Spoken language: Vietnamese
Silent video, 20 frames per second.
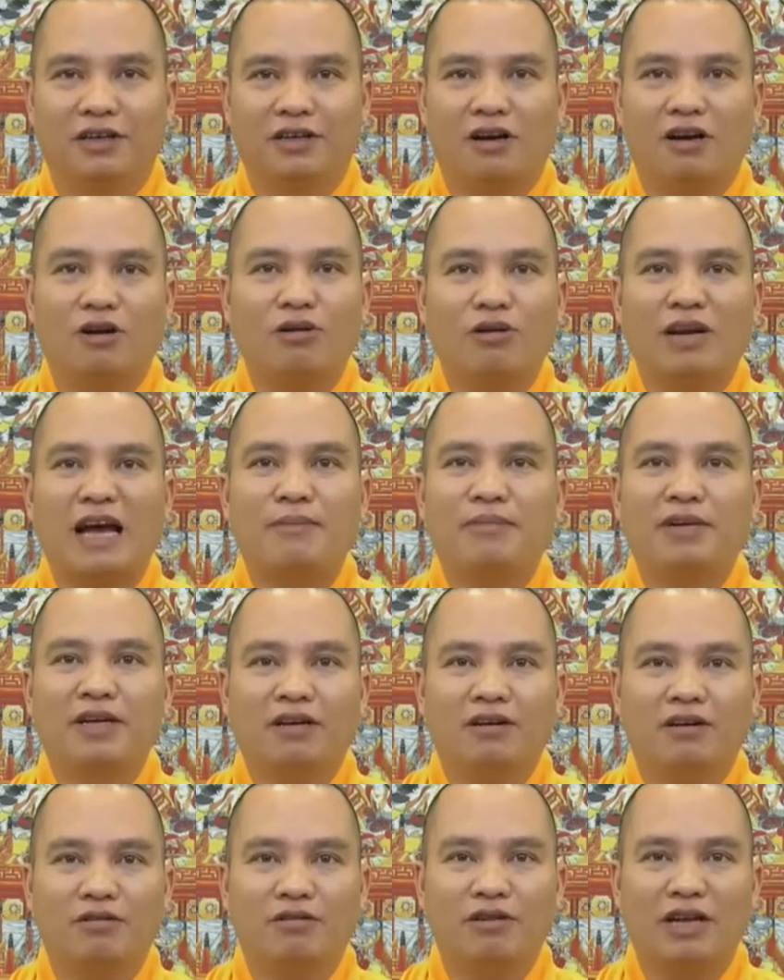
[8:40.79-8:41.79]
họ không làm
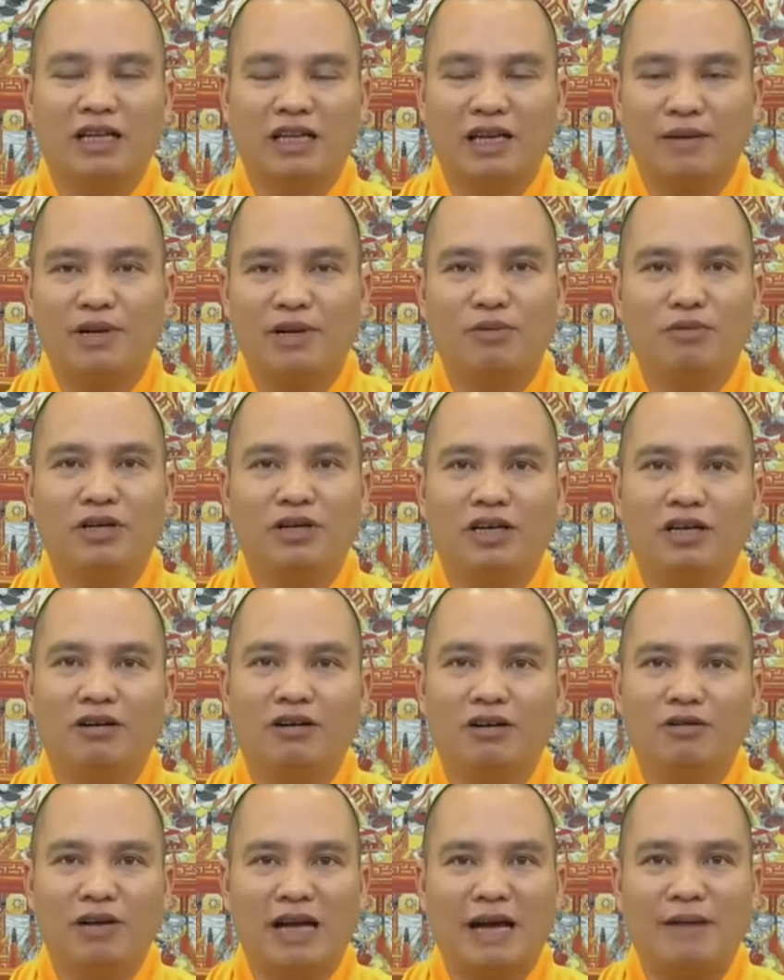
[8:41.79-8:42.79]
nữa họ không ra thăm đồng nữa
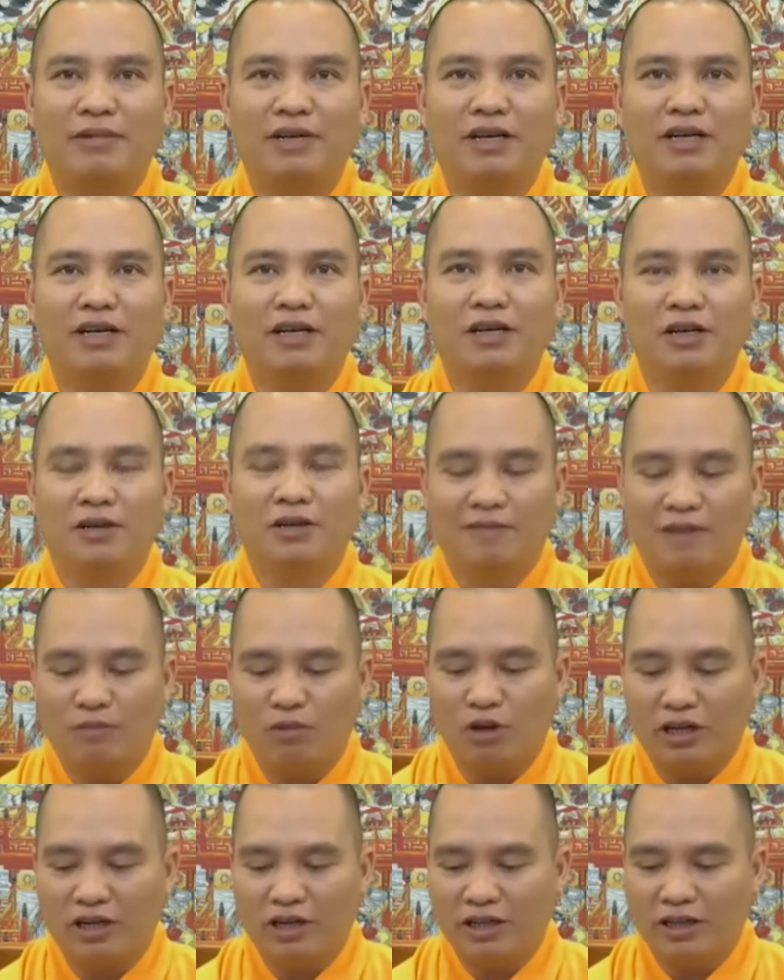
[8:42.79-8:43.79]
họ không làm nữa và
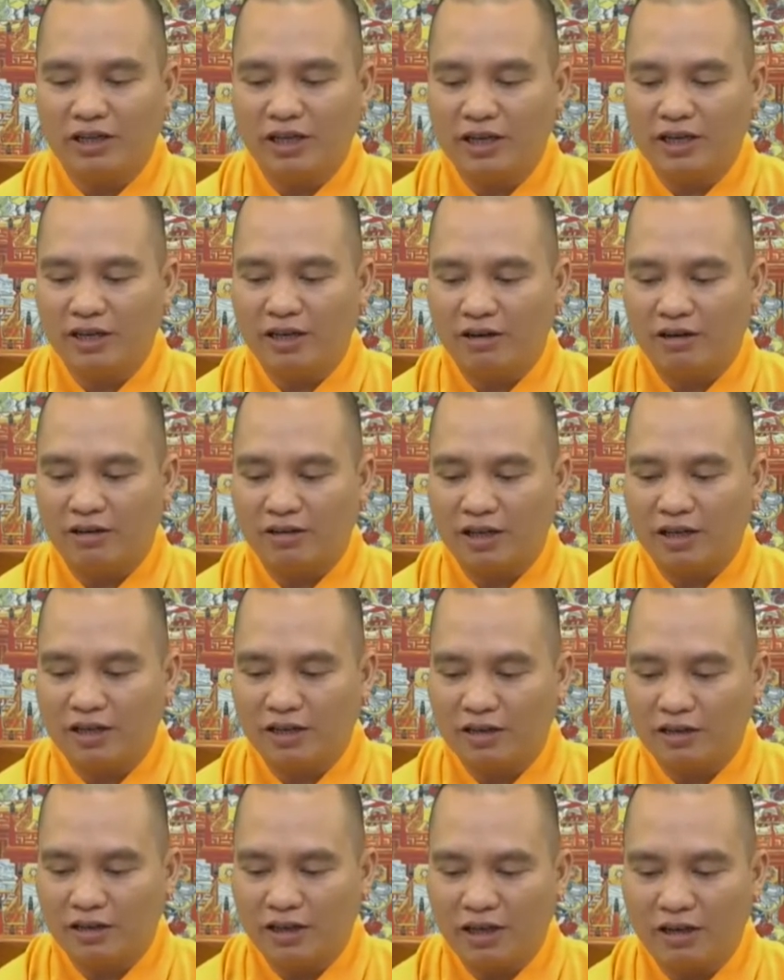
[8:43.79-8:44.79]
mọi người thấy họ thấy
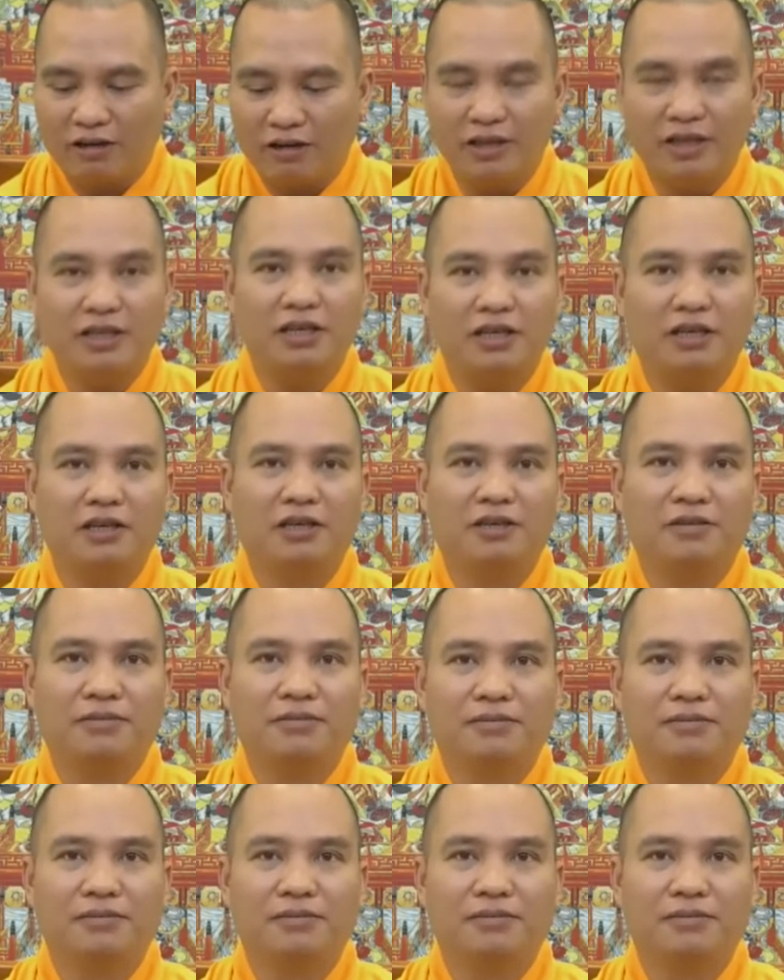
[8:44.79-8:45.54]
cứ thấy họ đi chơi